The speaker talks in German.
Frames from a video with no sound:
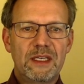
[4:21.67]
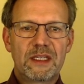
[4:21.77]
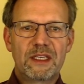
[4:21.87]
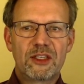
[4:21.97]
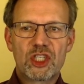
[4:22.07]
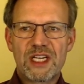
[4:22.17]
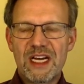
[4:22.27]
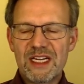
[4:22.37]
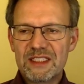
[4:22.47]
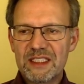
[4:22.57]

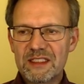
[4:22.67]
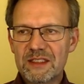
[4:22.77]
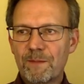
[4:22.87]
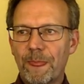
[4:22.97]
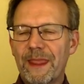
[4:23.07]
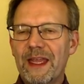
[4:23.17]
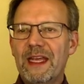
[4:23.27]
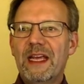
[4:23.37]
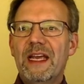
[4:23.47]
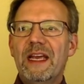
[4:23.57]
gestartet.
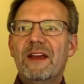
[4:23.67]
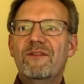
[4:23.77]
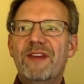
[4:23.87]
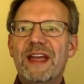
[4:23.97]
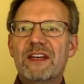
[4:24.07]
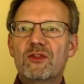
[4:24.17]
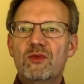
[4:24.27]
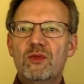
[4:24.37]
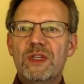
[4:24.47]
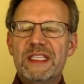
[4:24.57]
Wenn
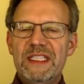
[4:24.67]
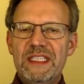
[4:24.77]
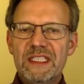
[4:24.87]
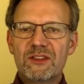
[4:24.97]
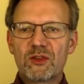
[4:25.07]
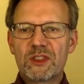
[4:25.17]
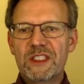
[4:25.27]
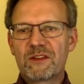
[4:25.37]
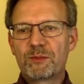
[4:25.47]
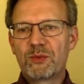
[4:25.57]
du hier
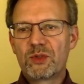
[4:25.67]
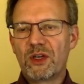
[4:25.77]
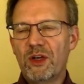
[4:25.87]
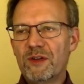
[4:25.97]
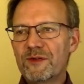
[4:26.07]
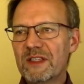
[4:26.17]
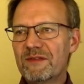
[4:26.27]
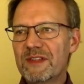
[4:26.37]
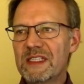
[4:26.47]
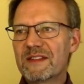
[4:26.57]
Notizbücher
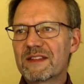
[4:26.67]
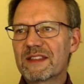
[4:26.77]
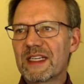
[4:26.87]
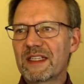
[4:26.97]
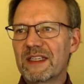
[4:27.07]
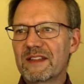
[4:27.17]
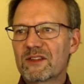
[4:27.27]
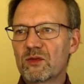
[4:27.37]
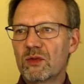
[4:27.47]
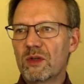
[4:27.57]
öffnen willst, dann
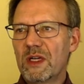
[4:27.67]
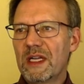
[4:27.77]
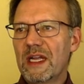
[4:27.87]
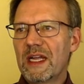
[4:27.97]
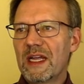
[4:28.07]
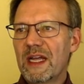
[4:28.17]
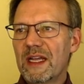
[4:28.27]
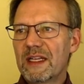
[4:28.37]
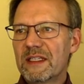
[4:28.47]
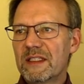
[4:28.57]
gehst du
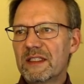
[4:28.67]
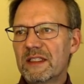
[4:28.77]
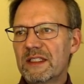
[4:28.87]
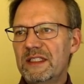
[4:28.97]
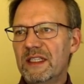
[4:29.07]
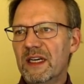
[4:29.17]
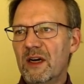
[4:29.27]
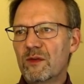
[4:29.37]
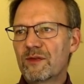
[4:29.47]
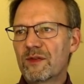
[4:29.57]
hier
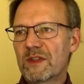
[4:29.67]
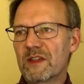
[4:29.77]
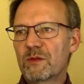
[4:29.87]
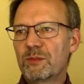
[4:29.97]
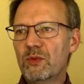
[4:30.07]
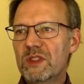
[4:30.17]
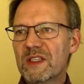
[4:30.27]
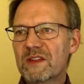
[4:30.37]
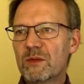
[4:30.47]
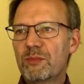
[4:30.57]
auf das
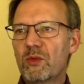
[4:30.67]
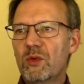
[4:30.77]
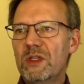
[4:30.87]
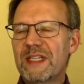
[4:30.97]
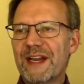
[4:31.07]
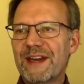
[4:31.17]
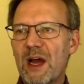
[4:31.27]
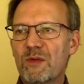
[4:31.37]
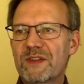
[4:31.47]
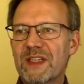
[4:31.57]
Büchersymbol, dann
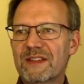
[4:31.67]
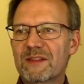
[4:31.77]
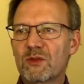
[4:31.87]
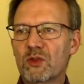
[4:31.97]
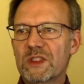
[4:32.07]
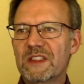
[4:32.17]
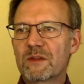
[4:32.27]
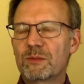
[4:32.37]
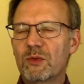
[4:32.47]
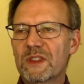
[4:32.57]
auf das
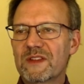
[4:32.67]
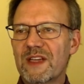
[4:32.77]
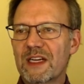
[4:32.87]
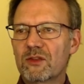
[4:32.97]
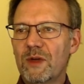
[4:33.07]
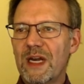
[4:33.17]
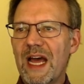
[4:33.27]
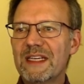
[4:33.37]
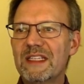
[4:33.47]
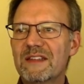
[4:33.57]
Notizbuch, das aktuell
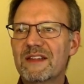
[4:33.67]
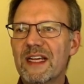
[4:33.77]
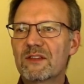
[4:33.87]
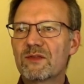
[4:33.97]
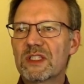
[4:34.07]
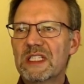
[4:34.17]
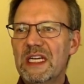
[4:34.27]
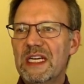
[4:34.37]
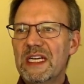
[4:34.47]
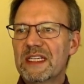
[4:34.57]
angezeigt wird.
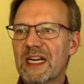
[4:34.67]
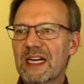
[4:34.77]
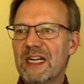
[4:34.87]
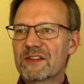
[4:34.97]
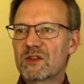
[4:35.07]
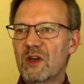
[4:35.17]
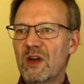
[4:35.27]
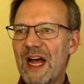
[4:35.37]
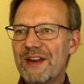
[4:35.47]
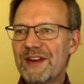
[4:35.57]
Da kannst du
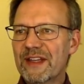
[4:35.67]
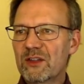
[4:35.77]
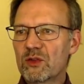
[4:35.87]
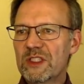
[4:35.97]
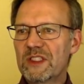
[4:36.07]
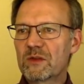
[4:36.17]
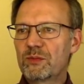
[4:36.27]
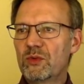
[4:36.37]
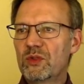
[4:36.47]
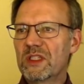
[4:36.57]
auch andere
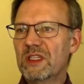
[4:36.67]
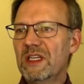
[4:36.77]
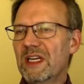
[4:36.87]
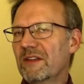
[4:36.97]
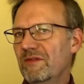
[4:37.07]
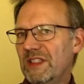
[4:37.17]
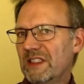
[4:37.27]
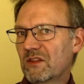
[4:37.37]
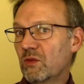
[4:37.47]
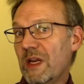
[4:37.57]
Notizbücher
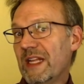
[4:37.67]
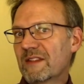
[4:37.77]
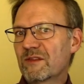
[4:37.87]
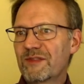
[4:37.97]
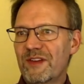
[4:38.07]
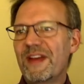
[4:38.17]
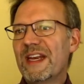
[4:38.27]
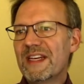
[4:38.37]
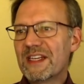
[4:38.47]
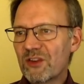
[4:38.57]
wie zuletzt
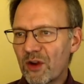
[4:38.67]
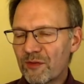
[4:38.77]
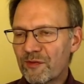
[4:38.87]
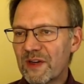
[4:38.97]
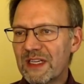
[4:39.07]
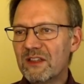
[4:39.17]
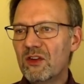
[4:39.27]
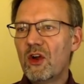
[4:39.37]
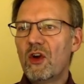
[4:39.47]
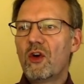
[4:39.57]
verwendet
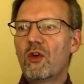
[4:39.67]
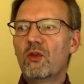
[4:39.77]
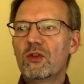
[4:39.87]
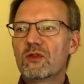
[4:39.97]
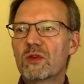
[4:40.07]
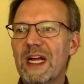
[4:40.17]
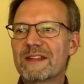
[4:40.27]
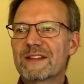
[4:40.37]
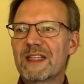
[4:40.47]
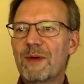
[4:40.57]
öffnen und du
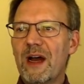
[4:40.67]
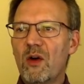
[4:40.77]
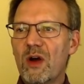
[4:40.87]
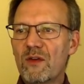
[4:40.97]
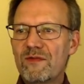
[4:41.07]
kannst aber auch auf